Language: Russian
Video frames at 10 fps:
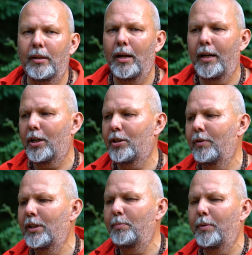И для
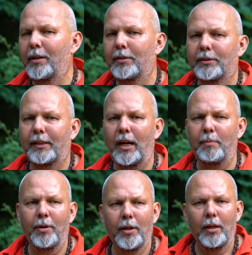каждого типа
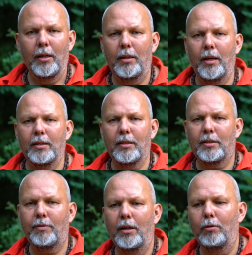стрельб – есть
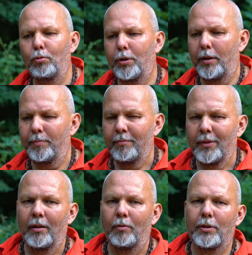свои луки.
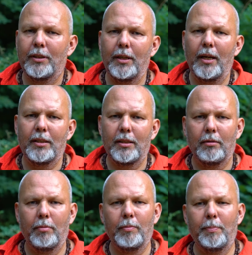Вот здесь
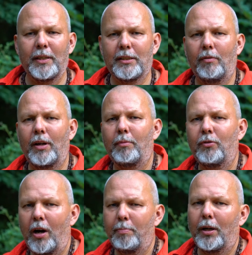ну, мы
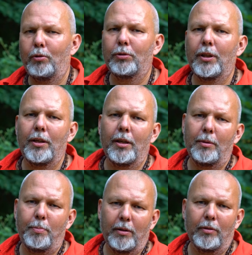представляем два продукта
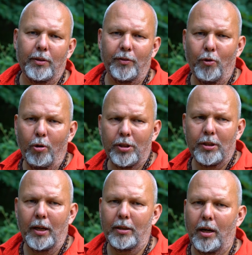Гера. Первый это
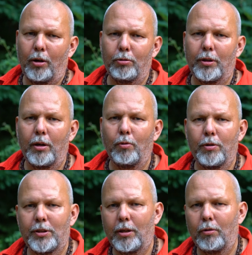Fox, это короткий
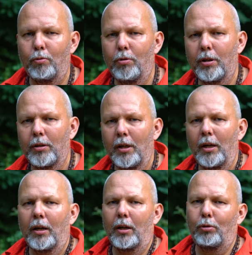конский лук,
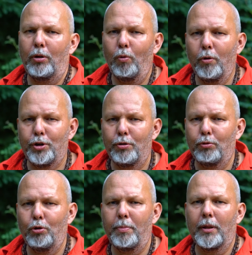который очень
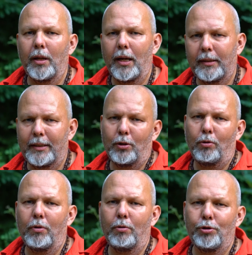удобен для
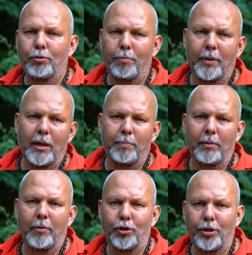тренировок, очень удобен для
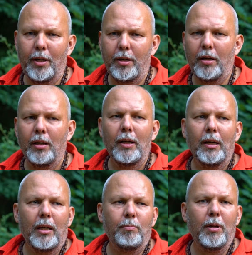перемещения
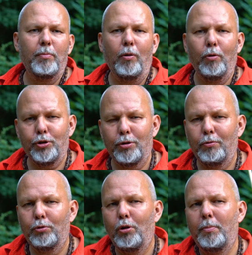и был бы
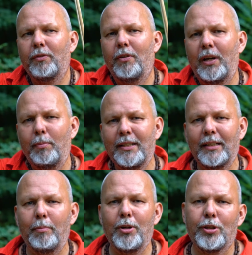очень удобен во время
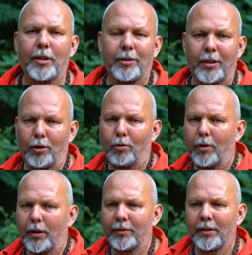динамических
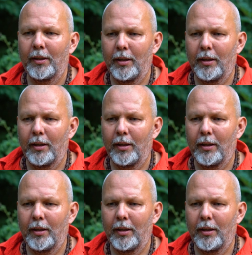тренировок.